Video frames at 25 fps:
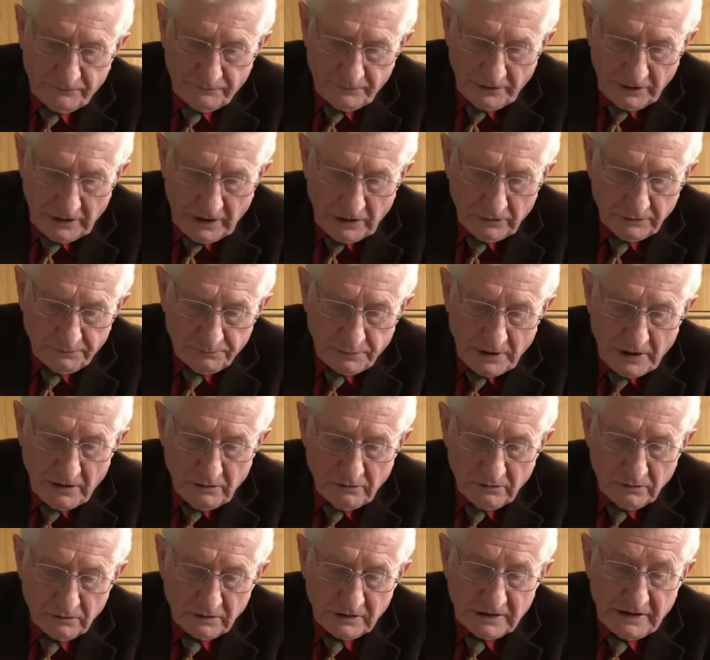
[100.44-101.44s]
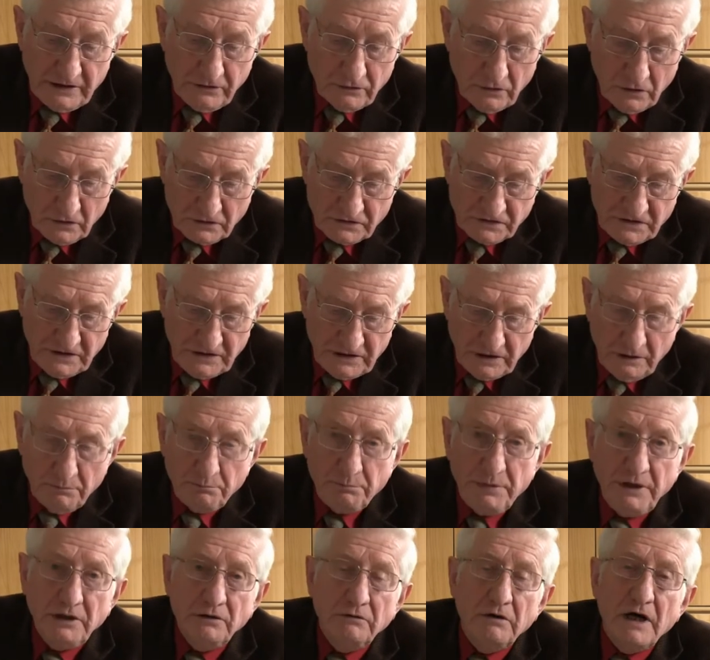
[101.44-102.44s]
Verlautbarung Dioxin
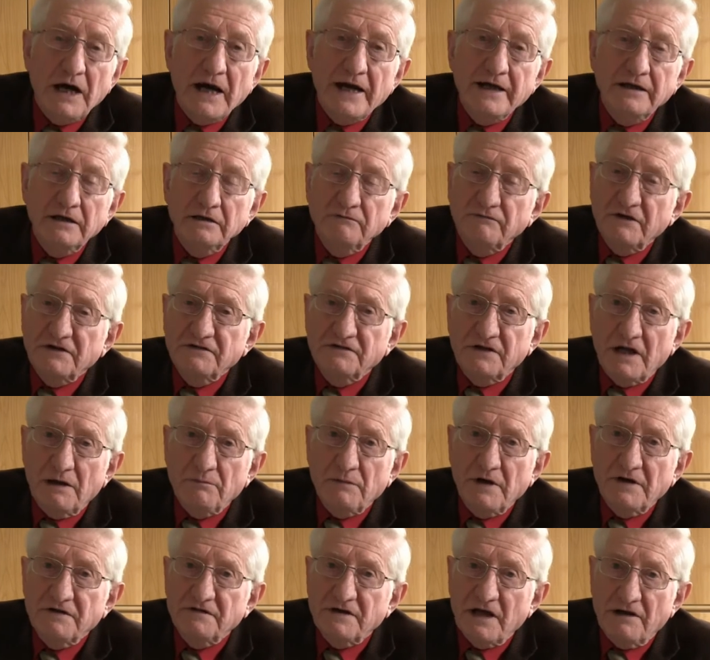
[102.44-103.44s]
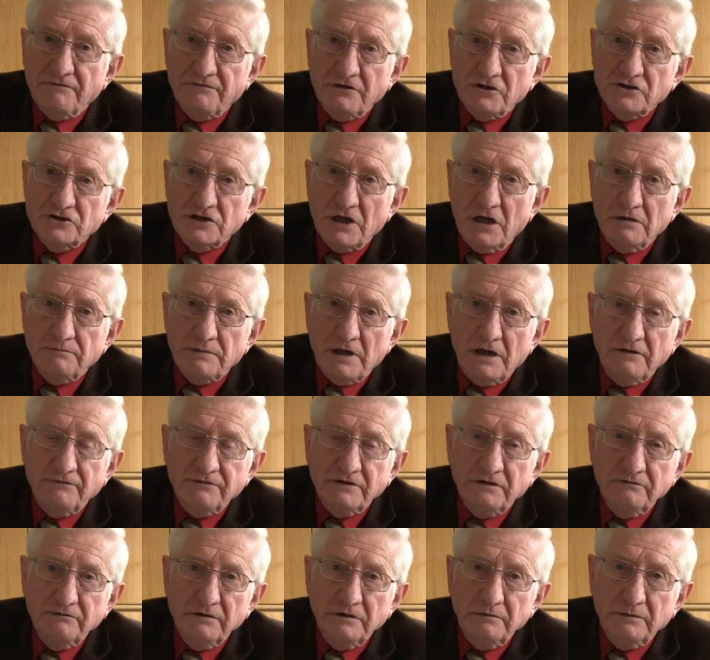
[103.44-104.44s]
in Bio-Eiern, was damals sehr viel Staub
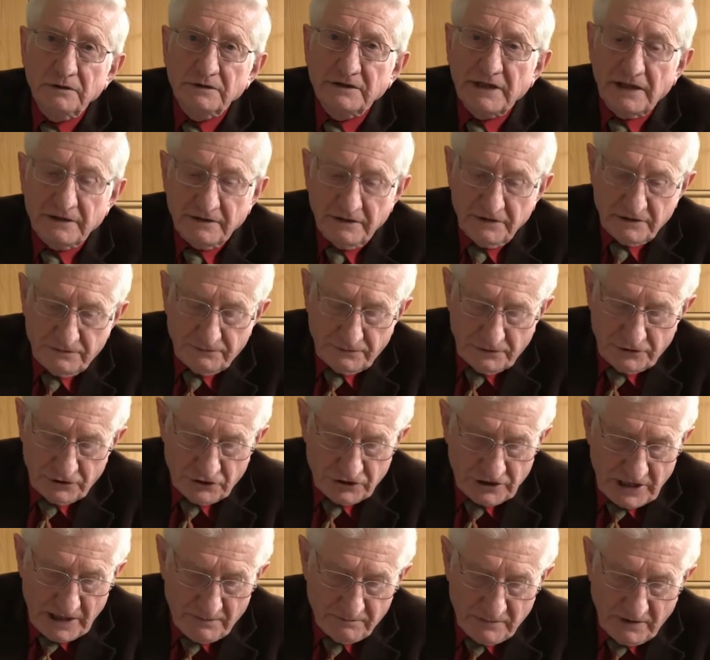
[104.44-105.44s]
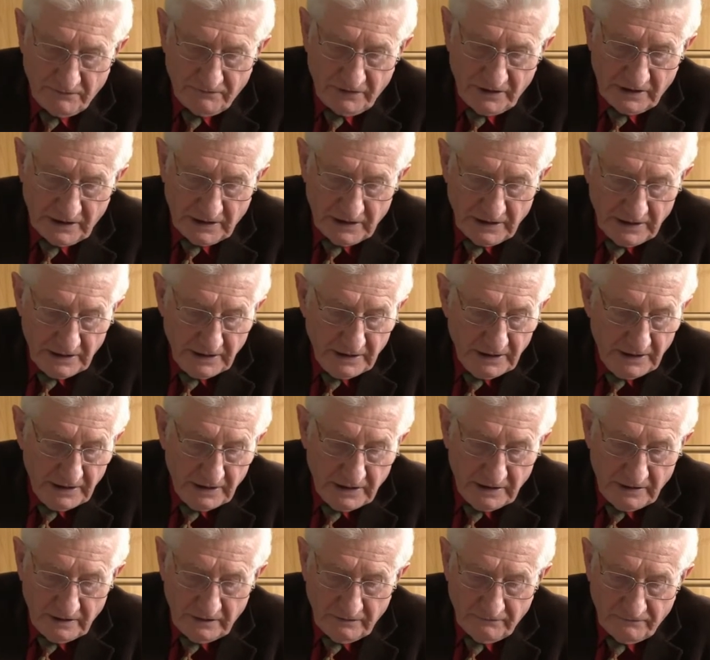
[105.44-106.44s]
aufgewirbelt hat, inzwischen scheinbar wieder
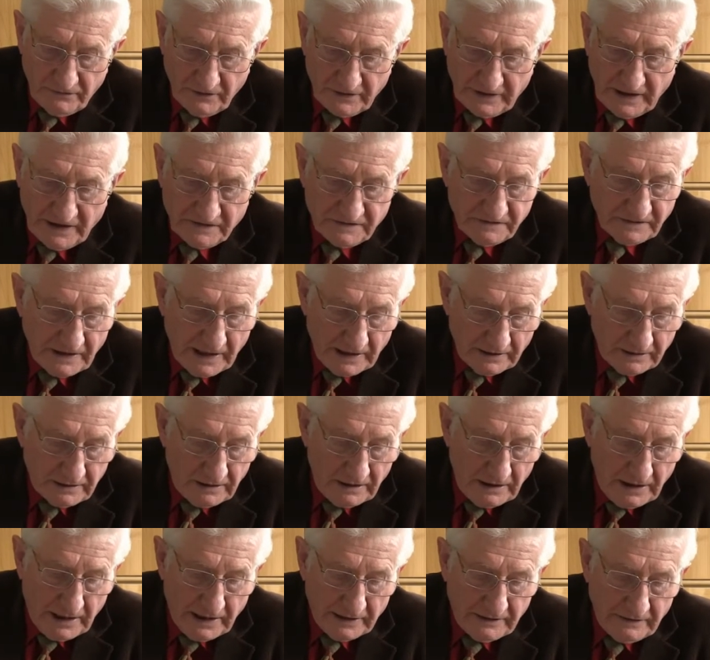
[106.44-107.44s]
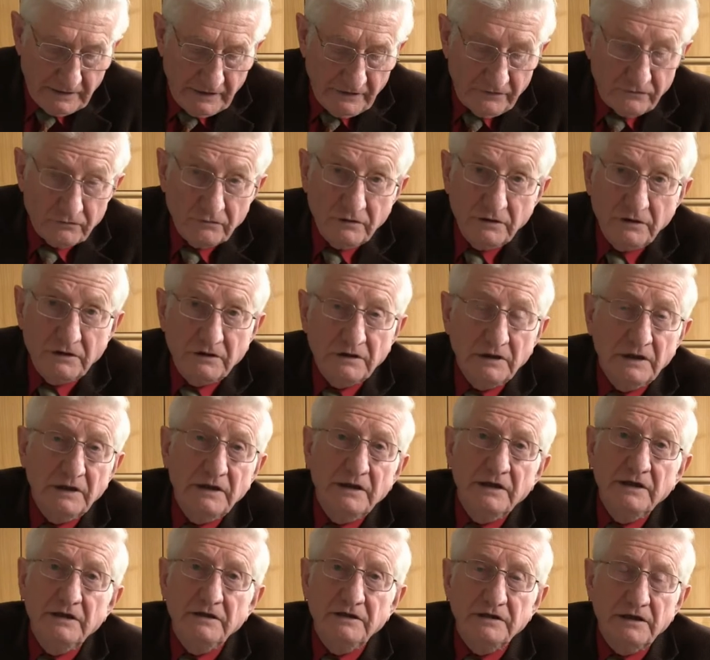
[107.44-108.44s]
in Vergessenheit geraten ist. Und
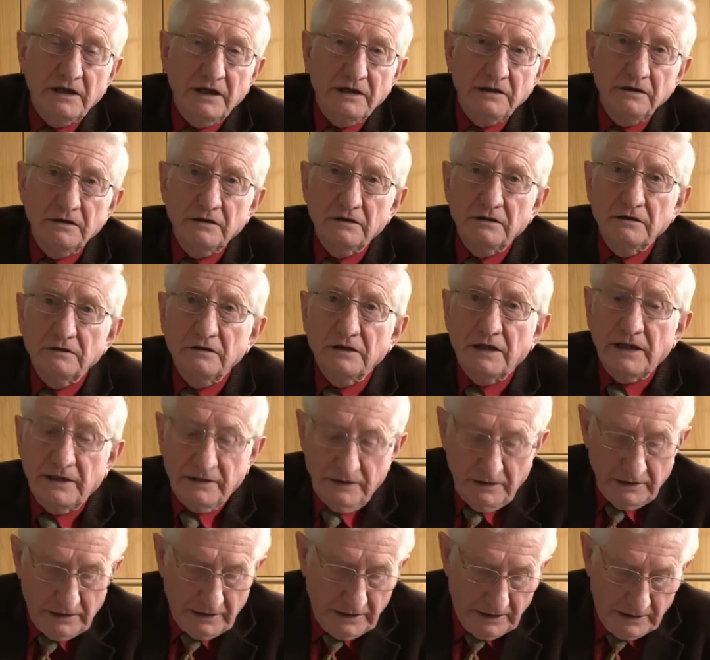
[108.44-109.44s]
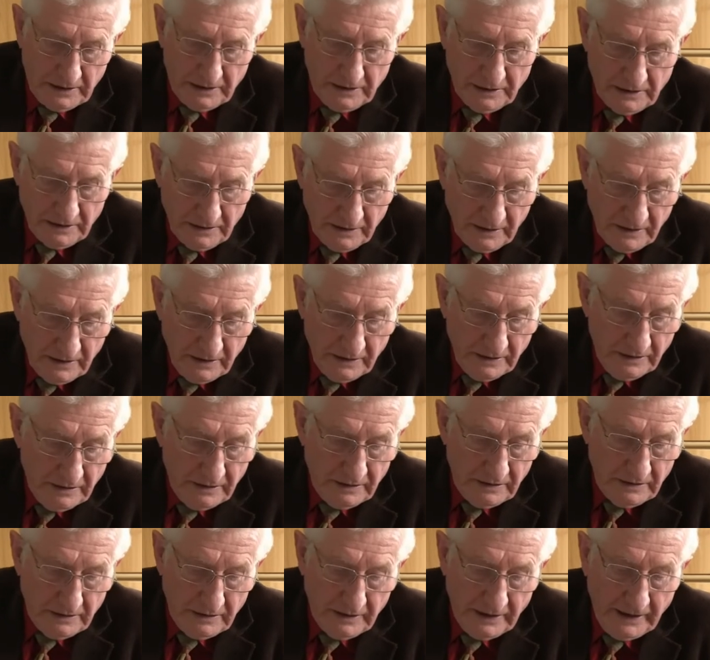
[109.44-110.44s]
ich erinnere auch an, die,
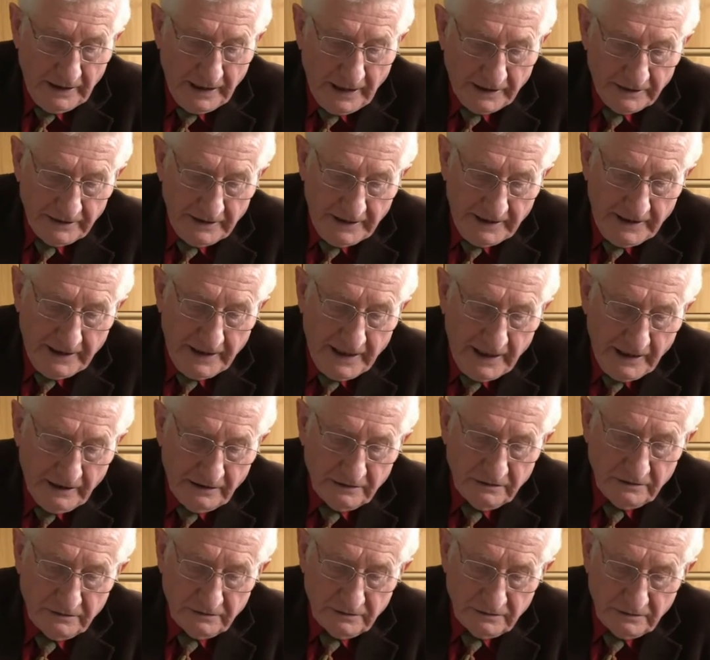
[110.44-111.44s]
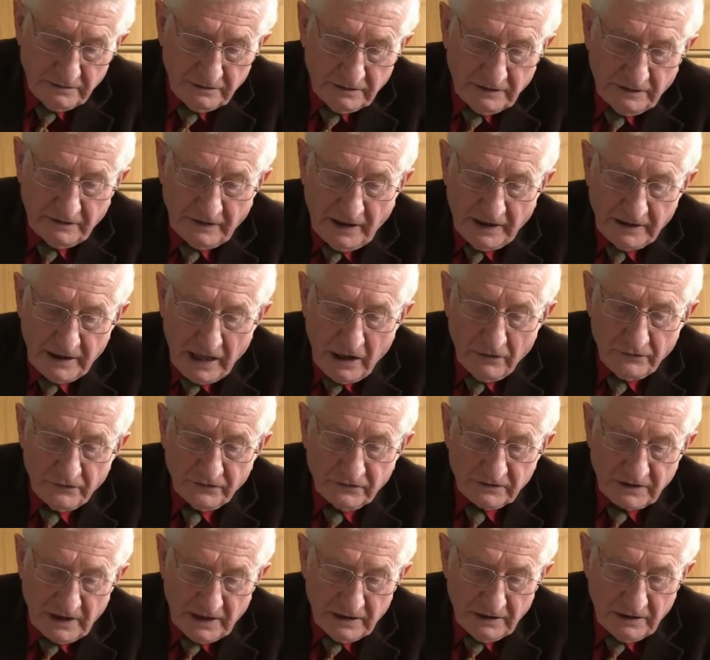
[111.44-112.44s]
äh, an EHEC, das einen
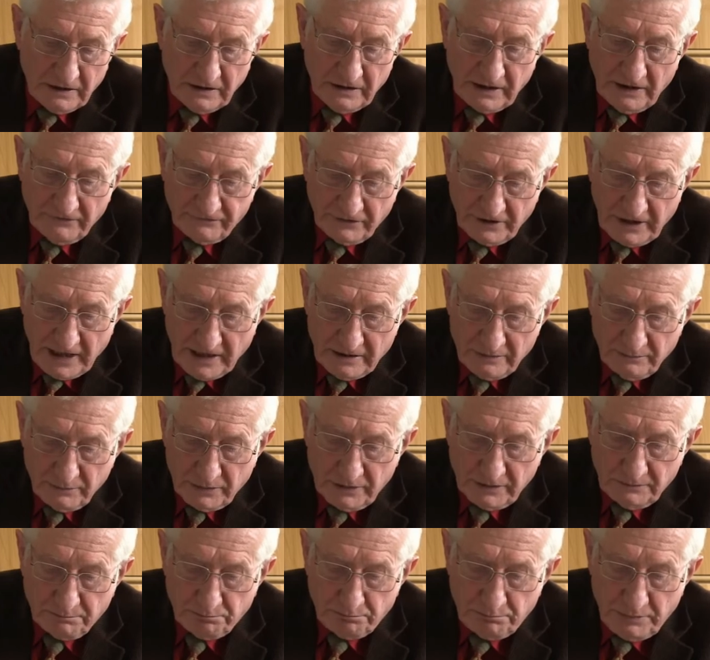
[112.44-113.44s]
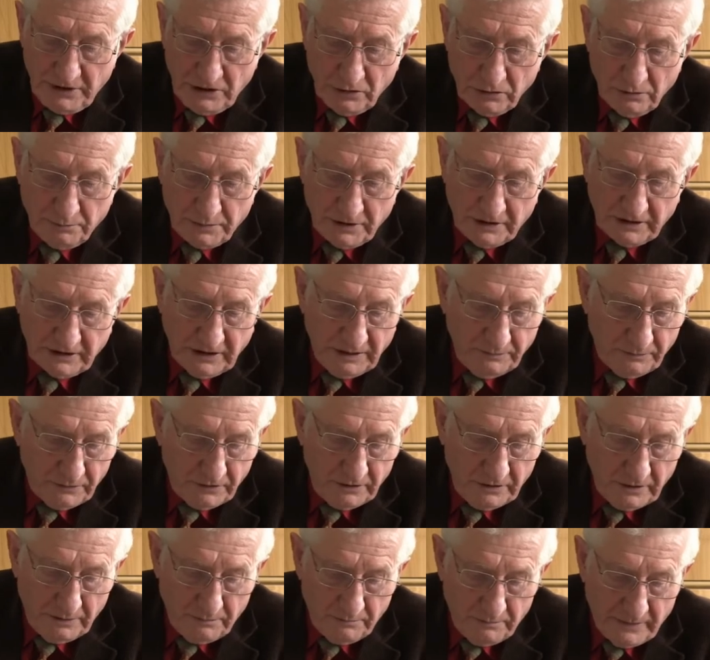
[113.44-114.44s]
Ausgang von einem Biobetrieb
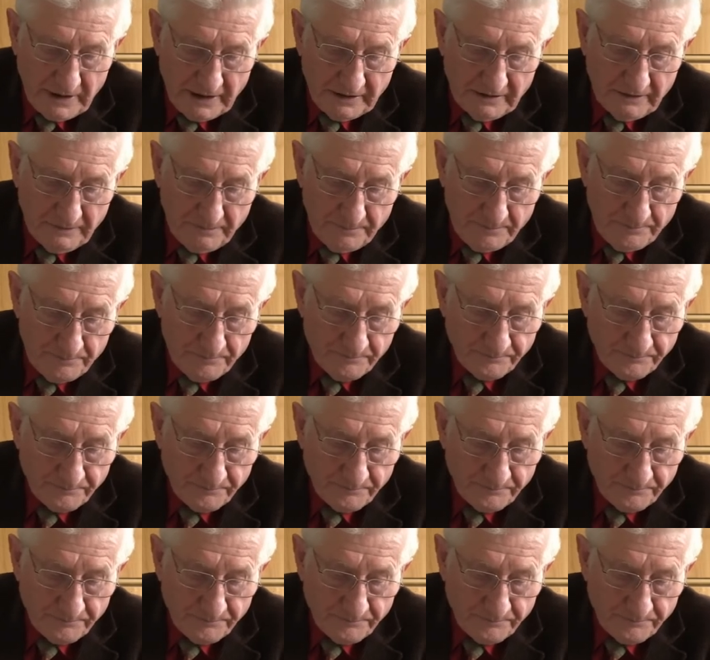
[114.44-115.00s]
genommen hat.